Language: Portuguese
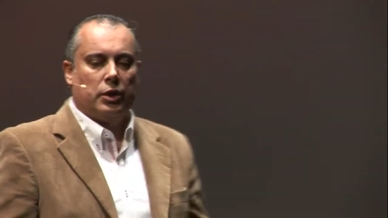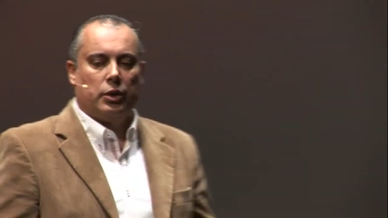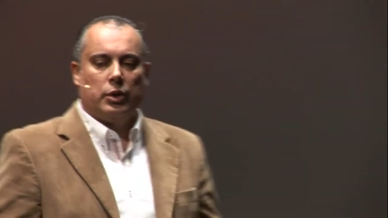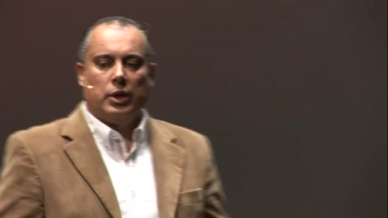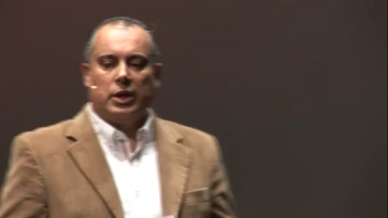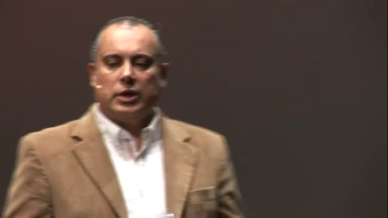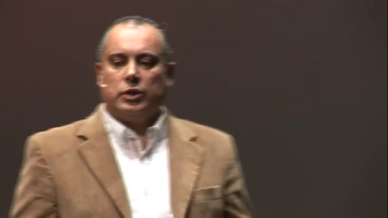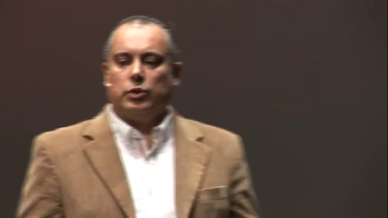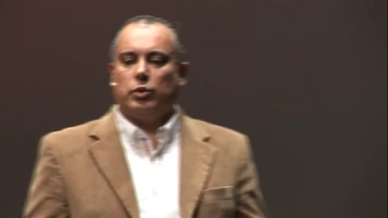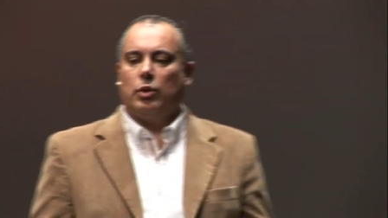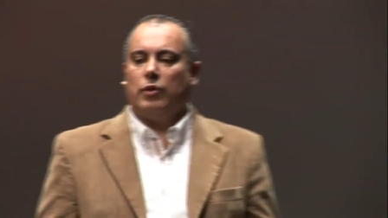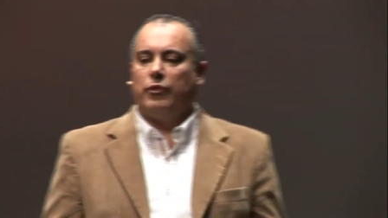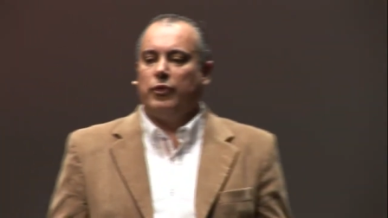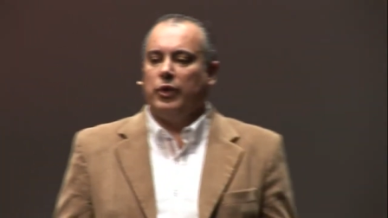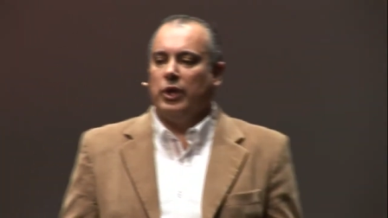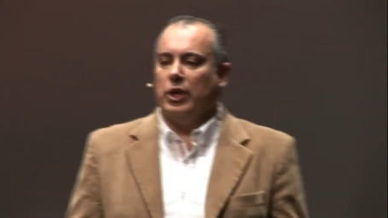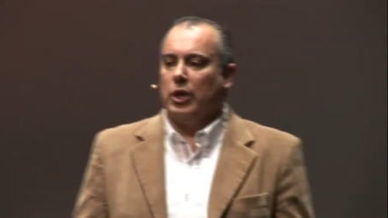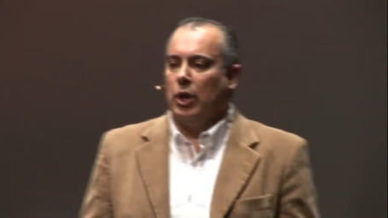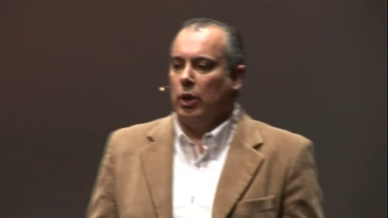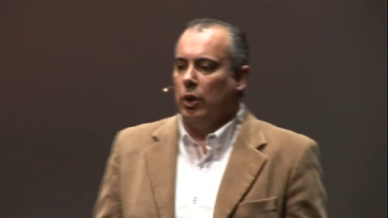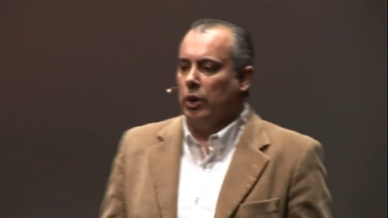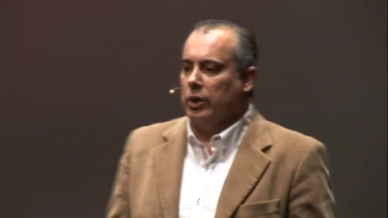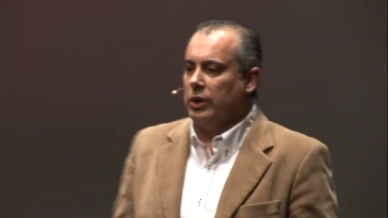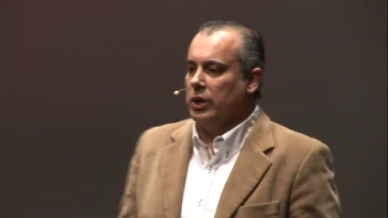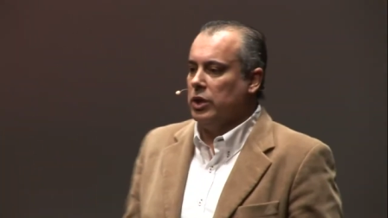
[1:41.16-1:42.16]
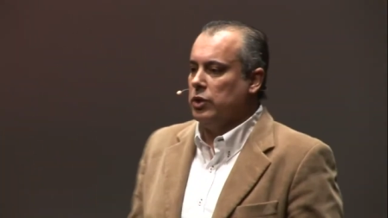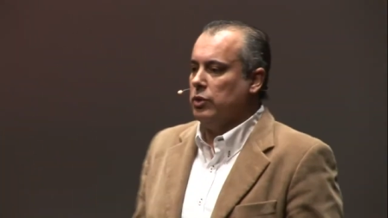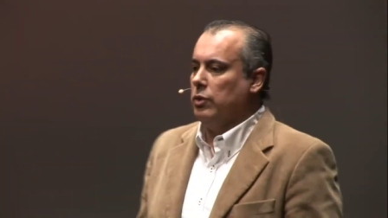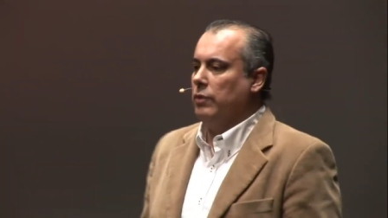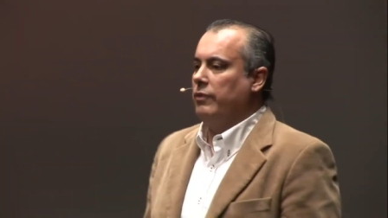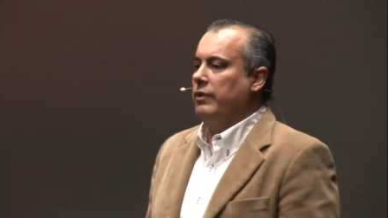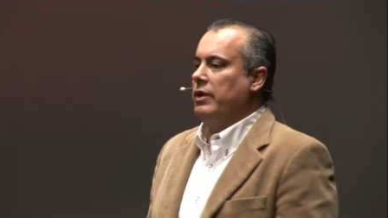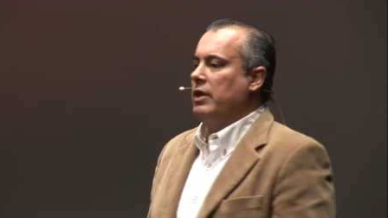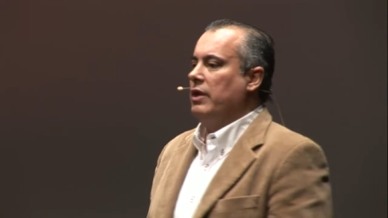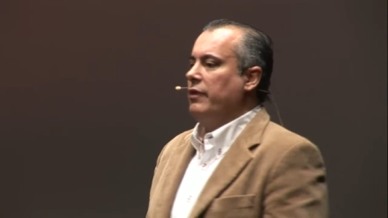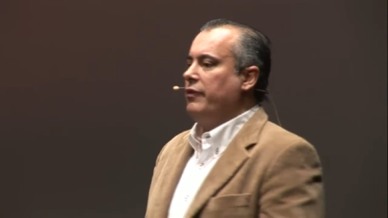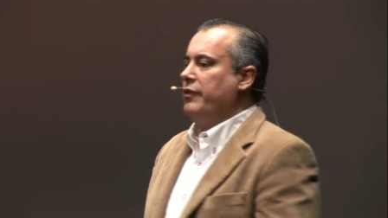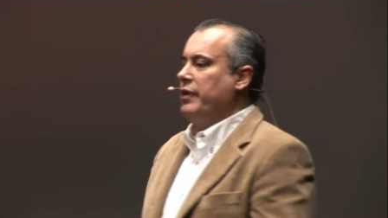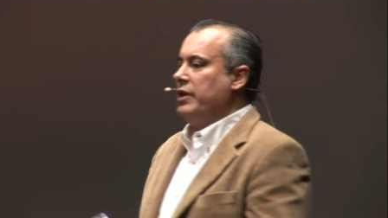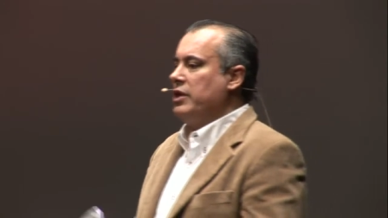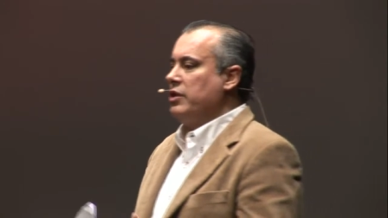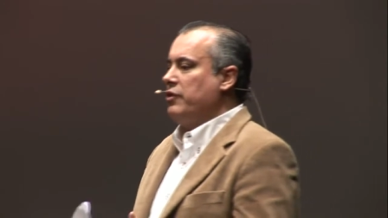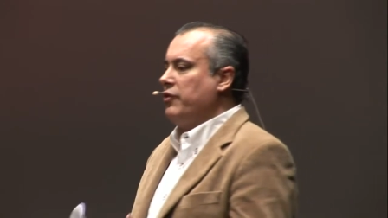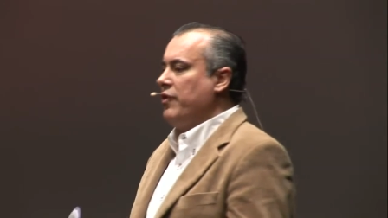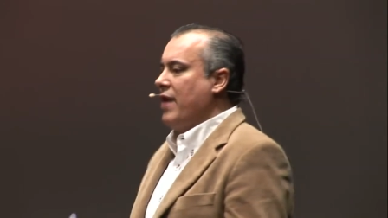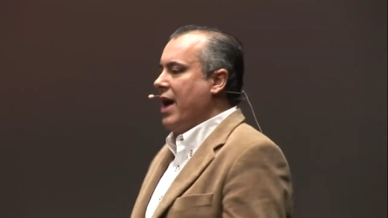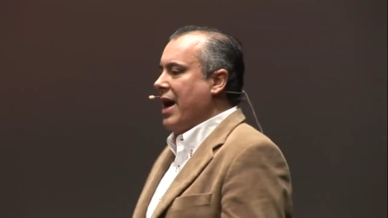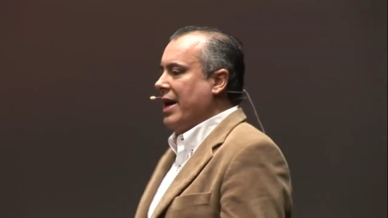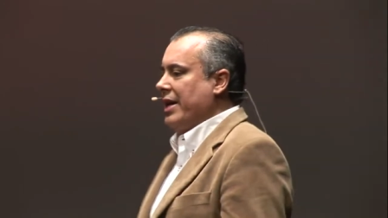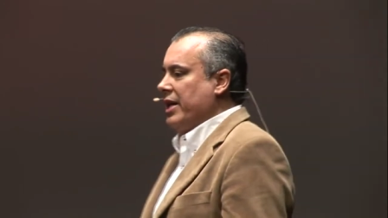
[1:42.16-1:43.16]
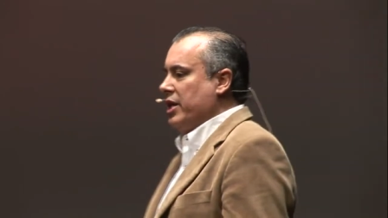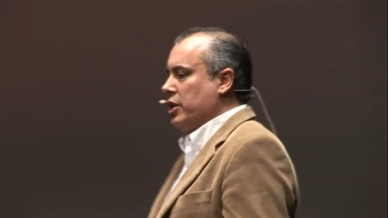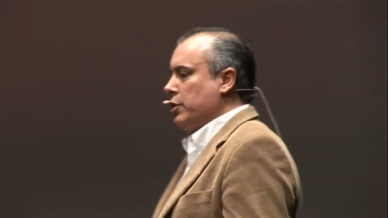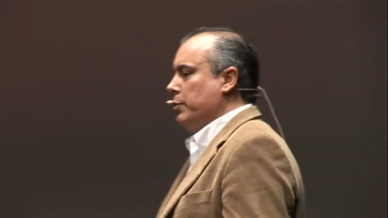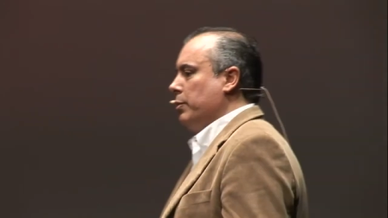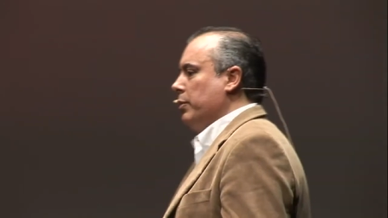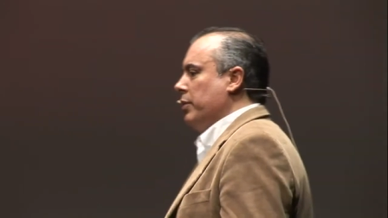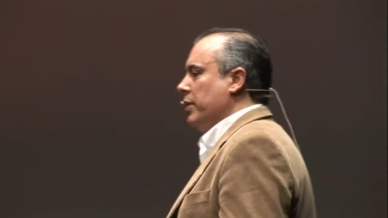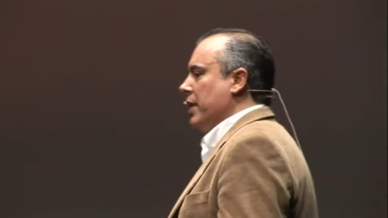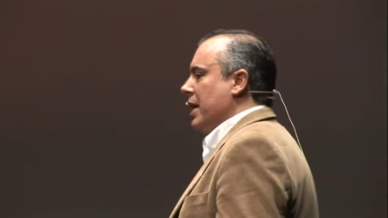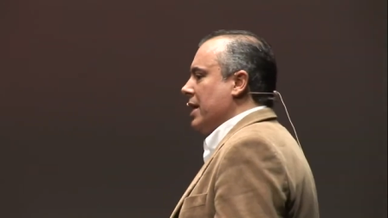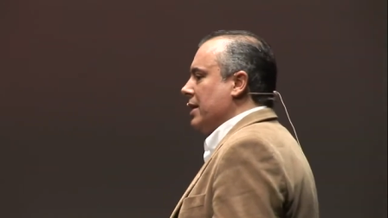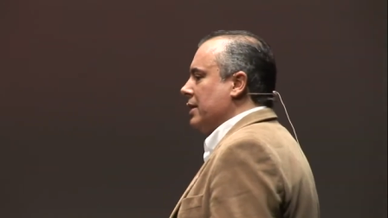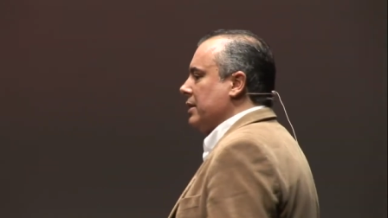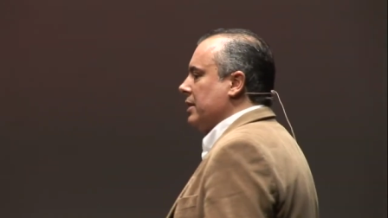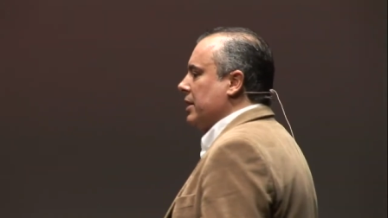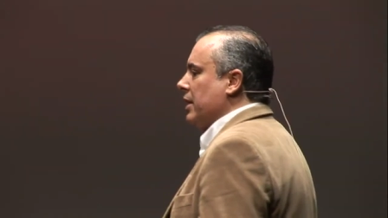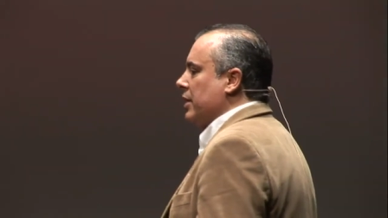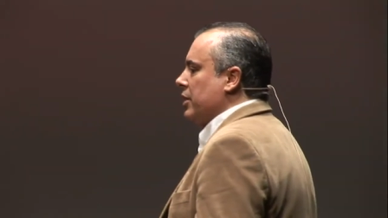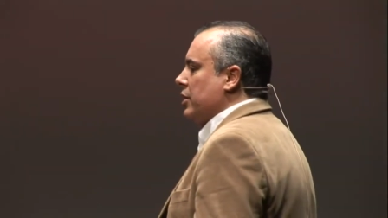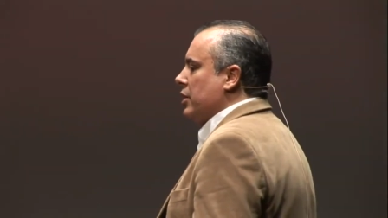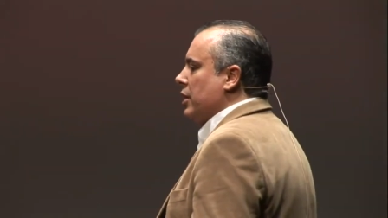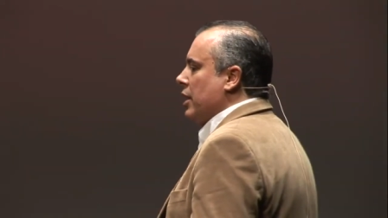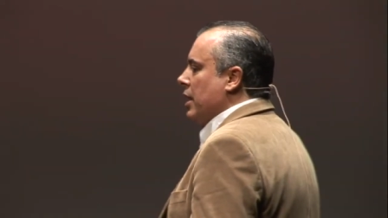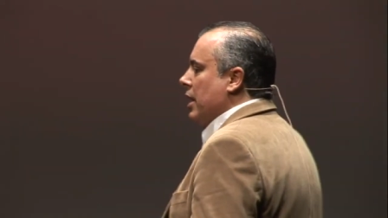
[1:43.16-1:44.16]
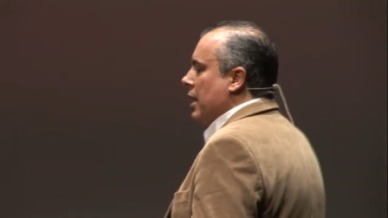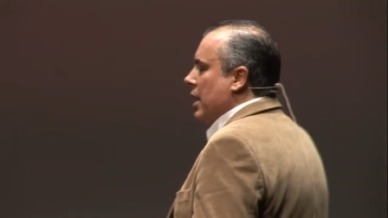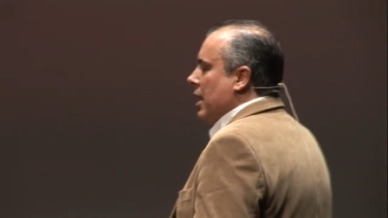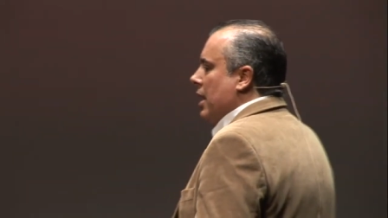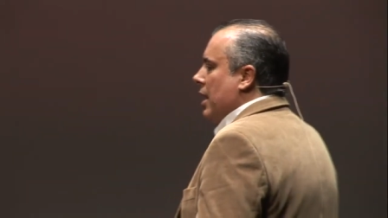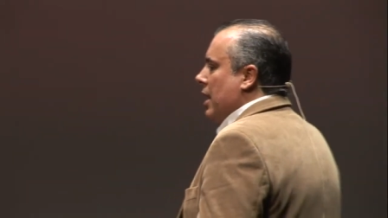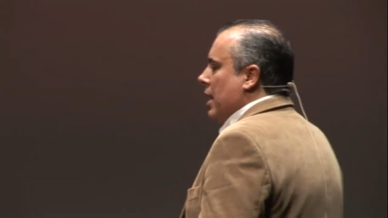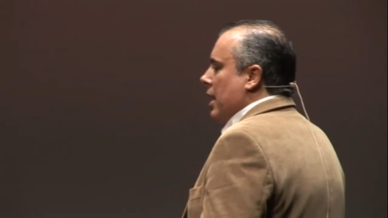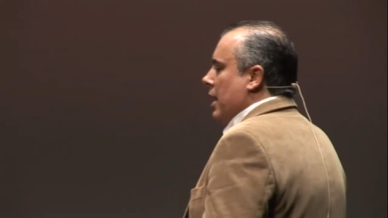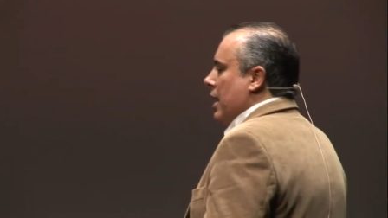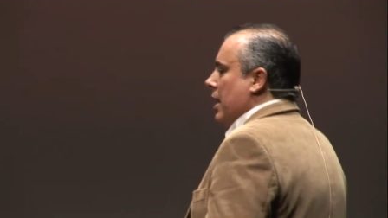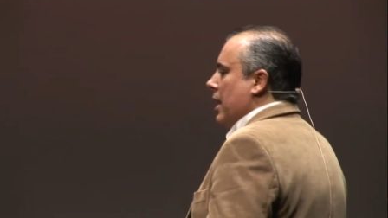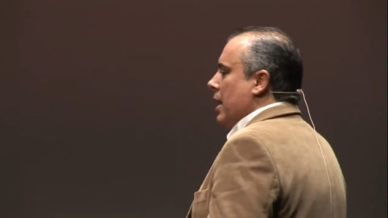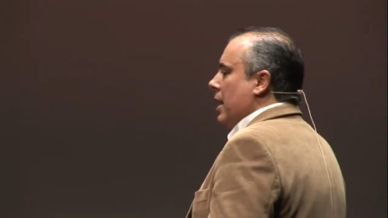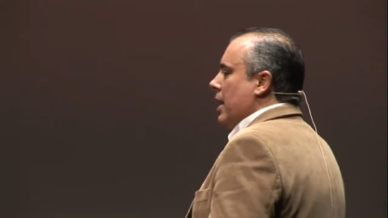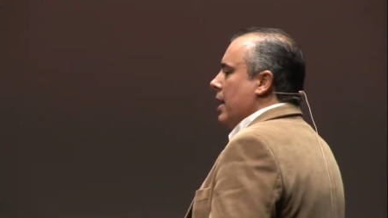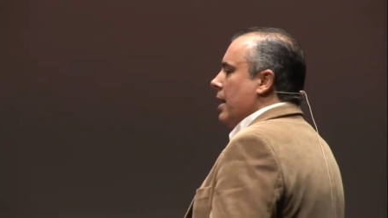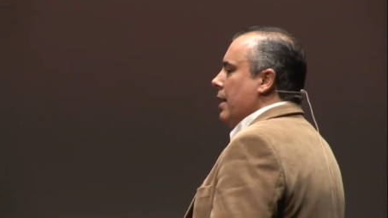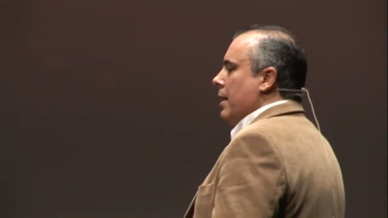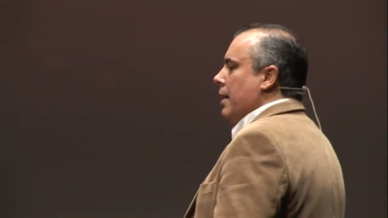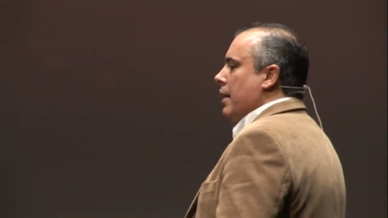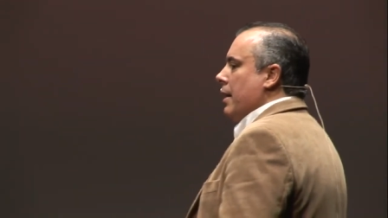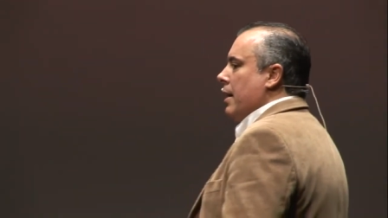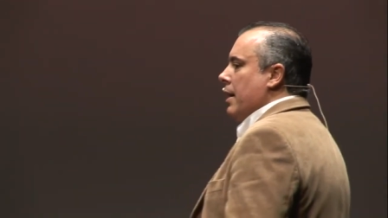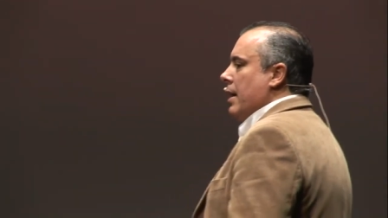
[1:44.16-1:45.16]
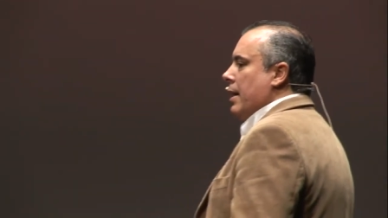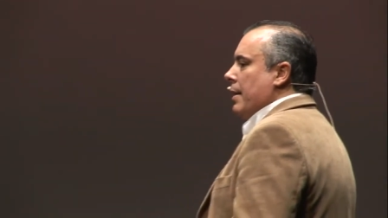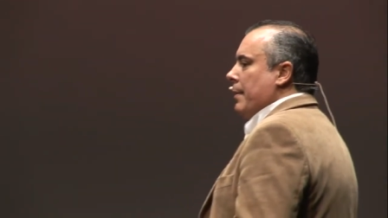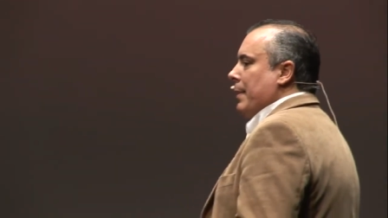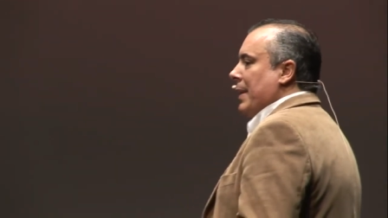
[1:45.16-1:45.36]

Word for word: na sua vida, ao longo da sua vida, fez várias mudanças uh,